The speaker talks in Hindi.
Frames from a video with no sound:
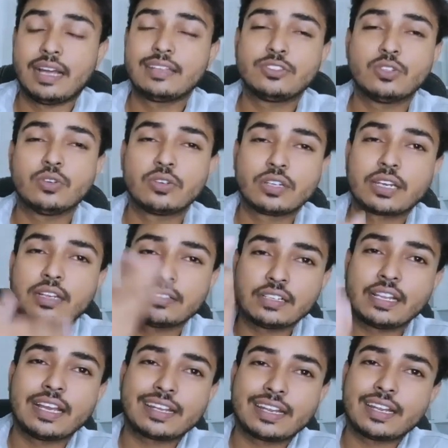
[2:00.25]
हाँ जो करने
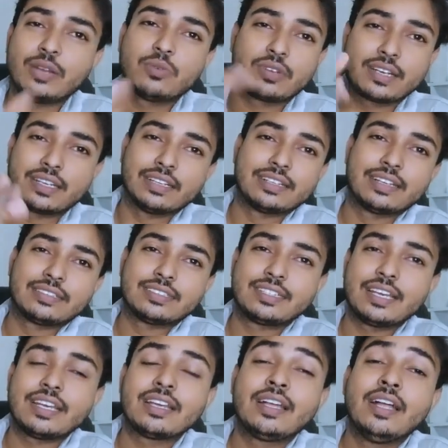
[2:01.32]
लायक रहेगा वो करेंगे
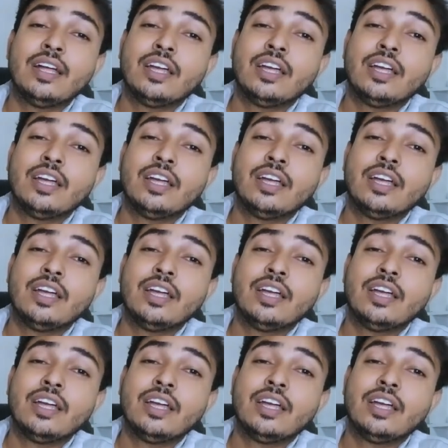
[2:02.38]
ठीक है